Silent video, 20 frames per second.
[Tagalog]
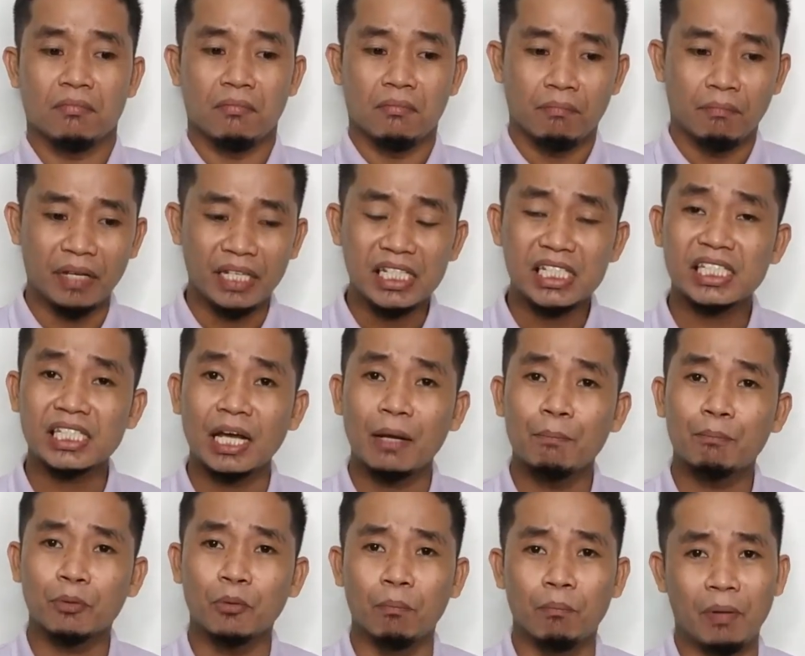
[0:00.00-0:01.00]
may isang
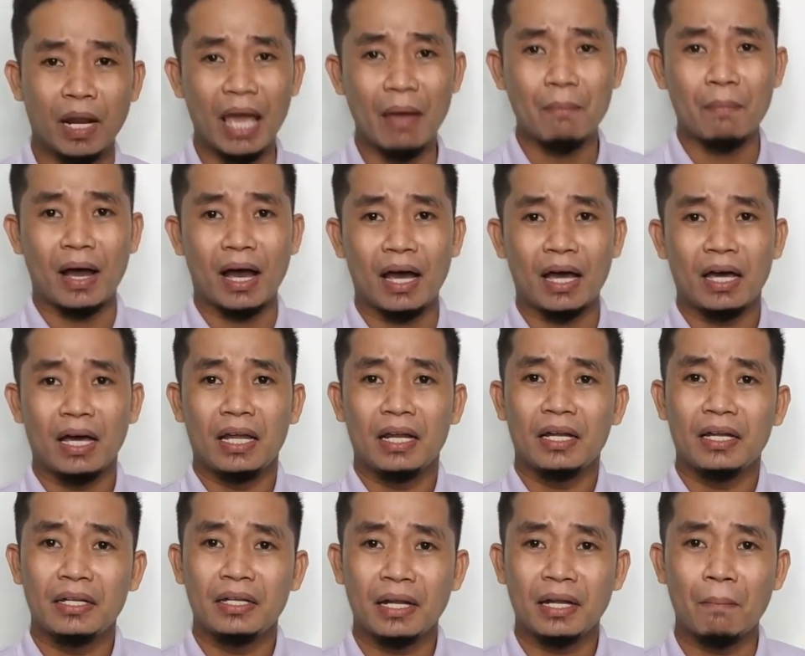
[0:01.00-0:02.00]
problema
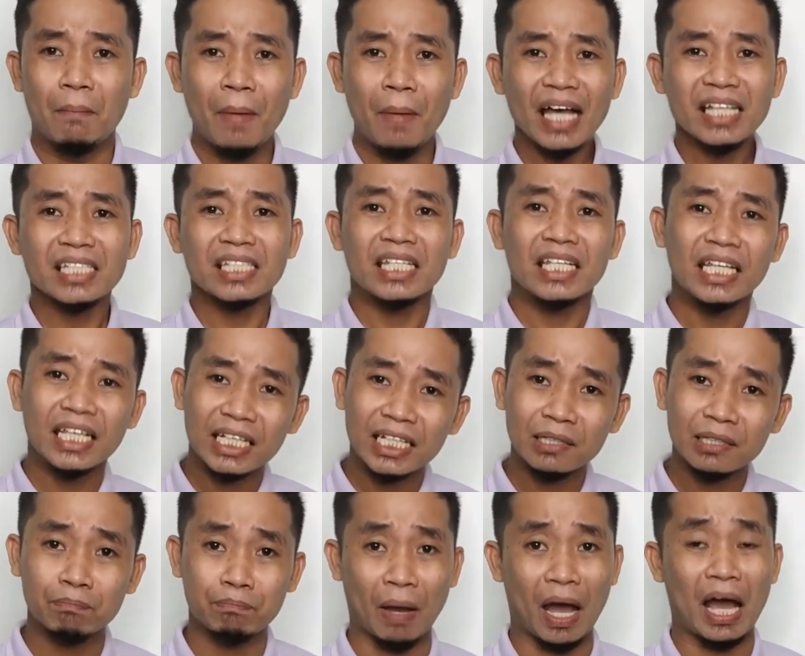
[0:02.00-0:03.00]
na mas
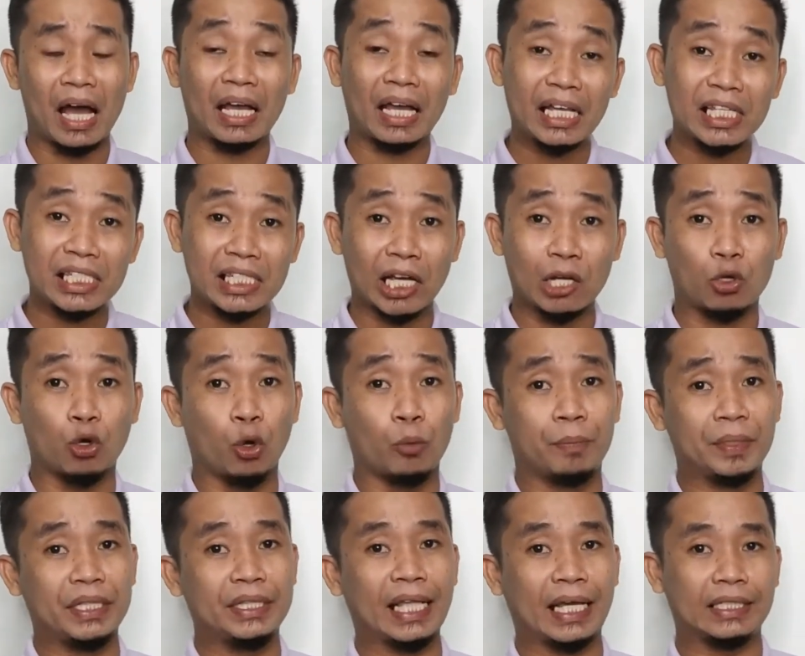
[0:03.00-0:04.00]
higit pa kaysa
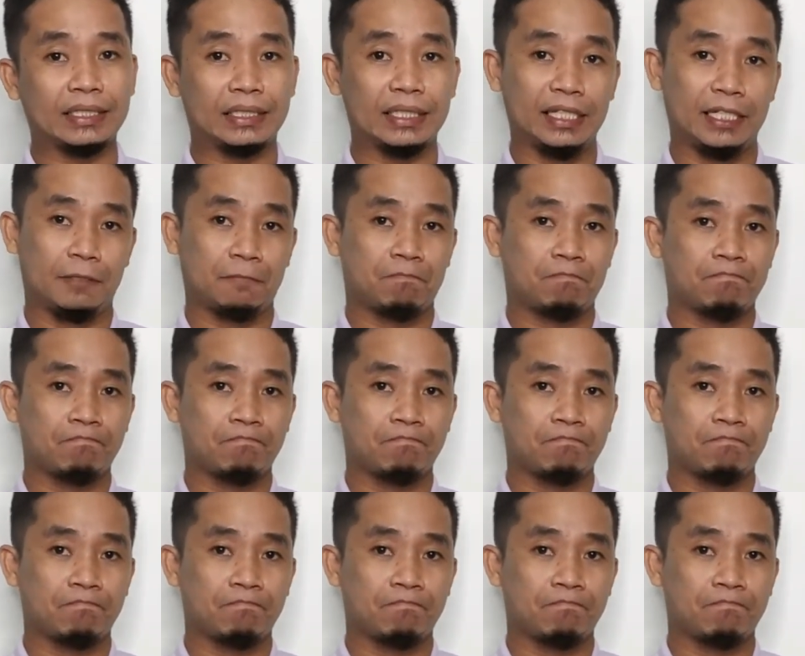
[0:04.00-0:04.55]
COVID-19